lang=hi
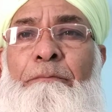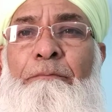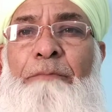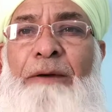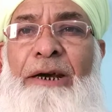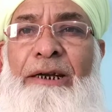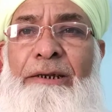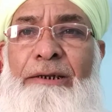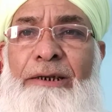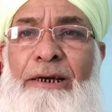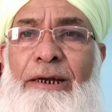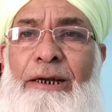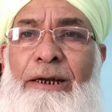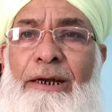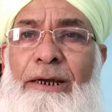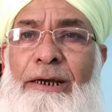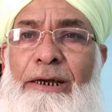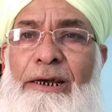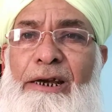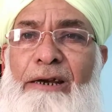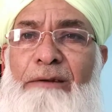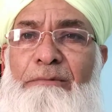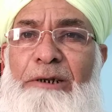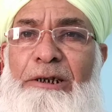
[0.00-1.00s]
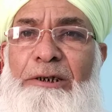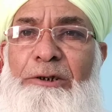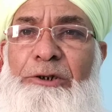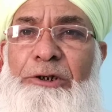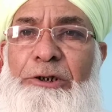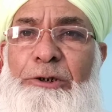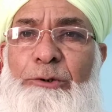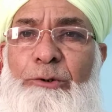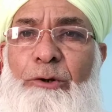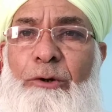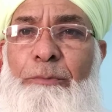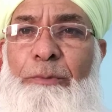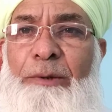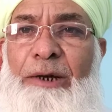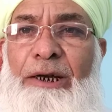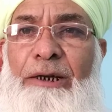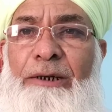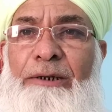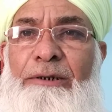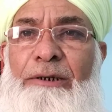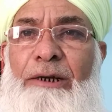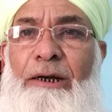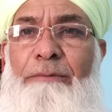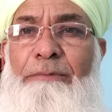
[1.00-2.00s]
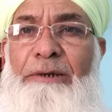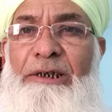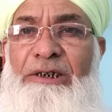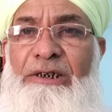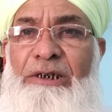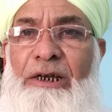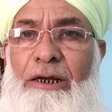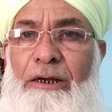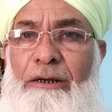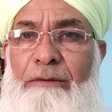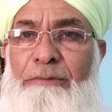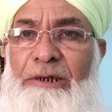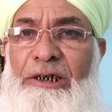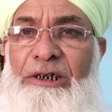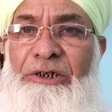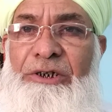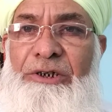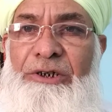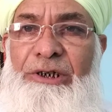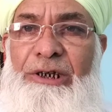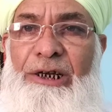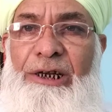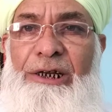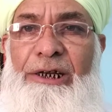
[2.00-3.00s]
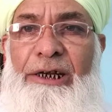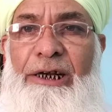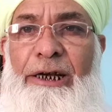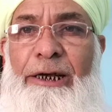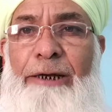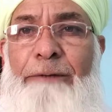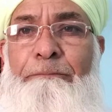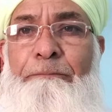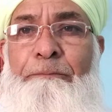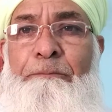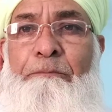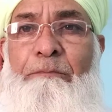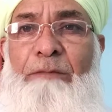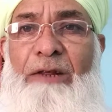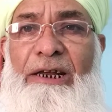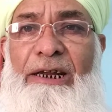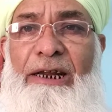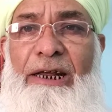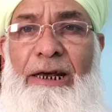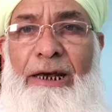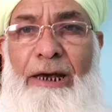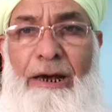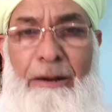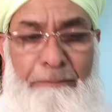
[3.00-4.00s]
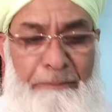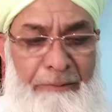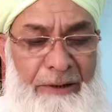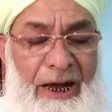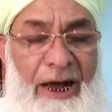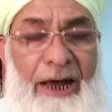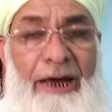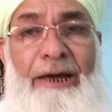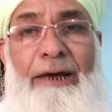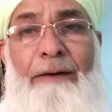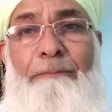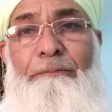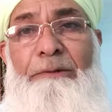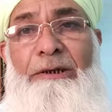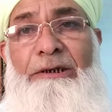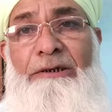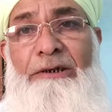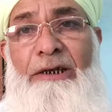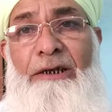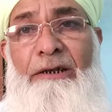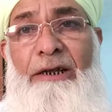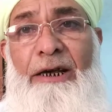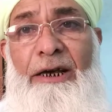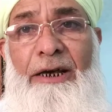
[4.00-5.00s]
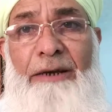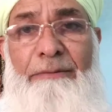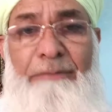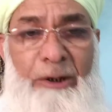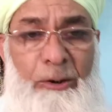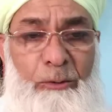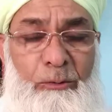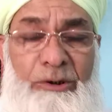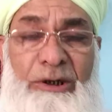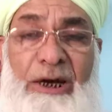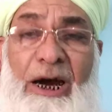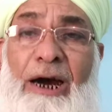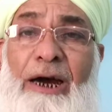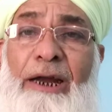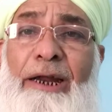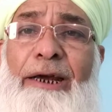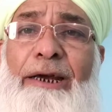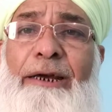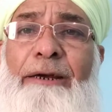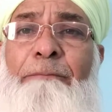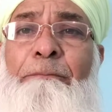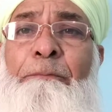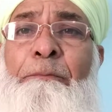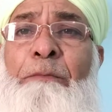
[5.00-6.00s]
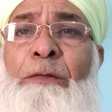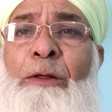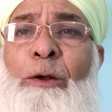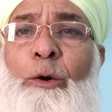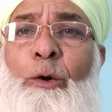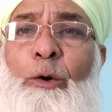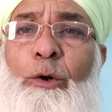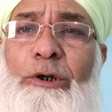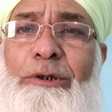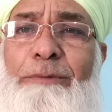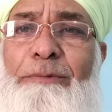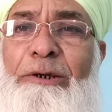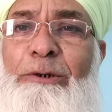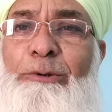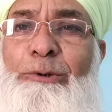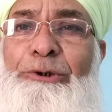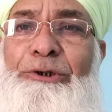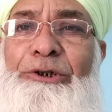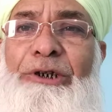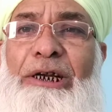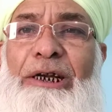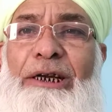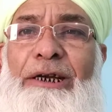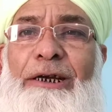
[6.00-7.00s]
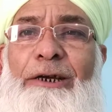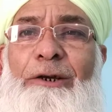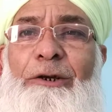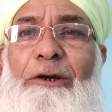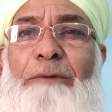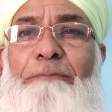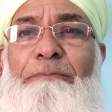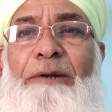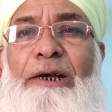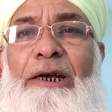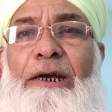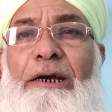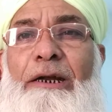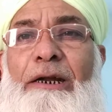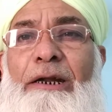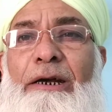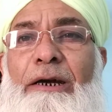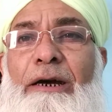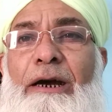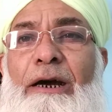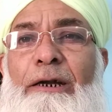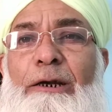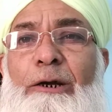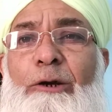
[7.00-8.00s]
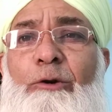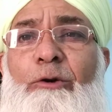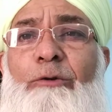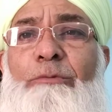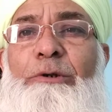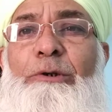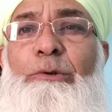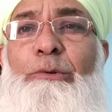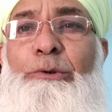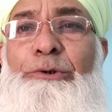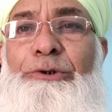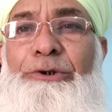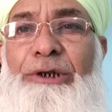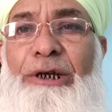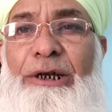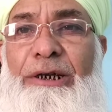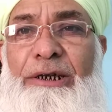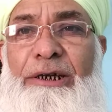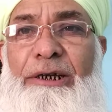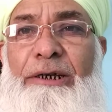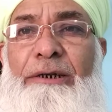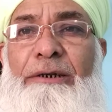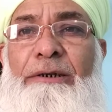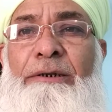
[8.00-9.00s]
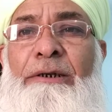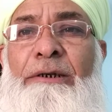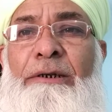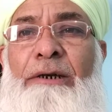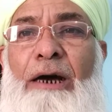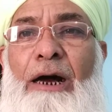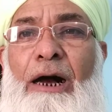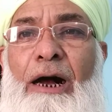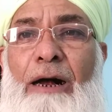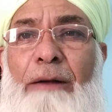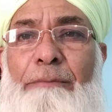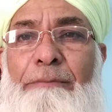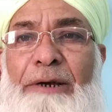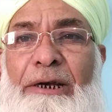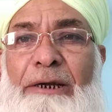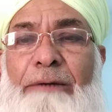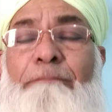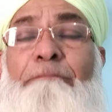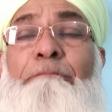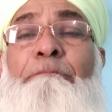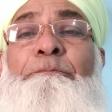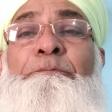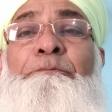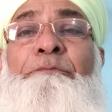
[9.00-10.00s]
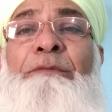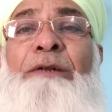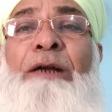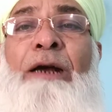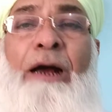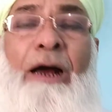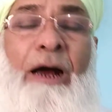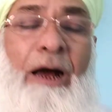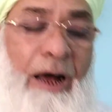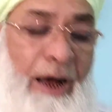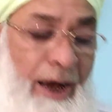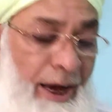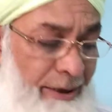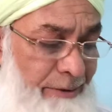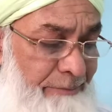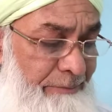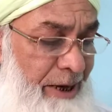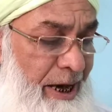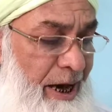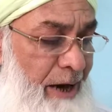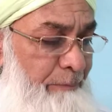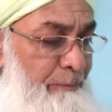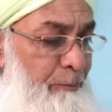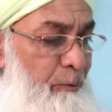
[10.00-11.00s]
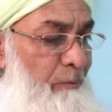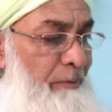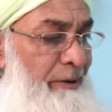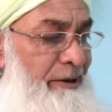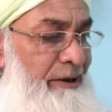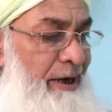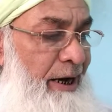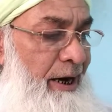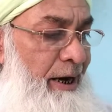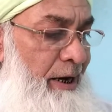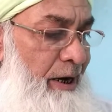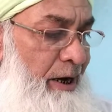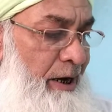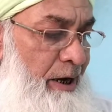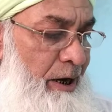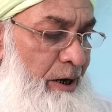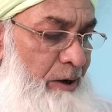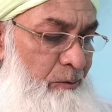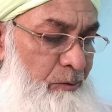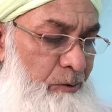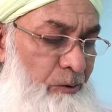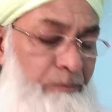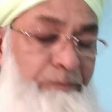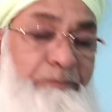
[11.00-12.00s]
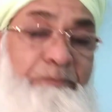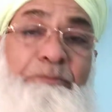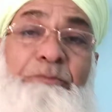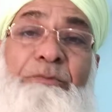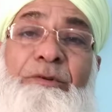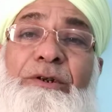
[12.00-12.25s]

बेहतर है कि हम इन चीज़ों पर हमेशा हमेश के लिए इन्हें अपनाएं अपनी ज़िंदगी में उतारें ख़ुद भी खुश रहें और अपने अहल खाना को भी खुश रखें आमीन आज मैं आपको बता रहा हूँ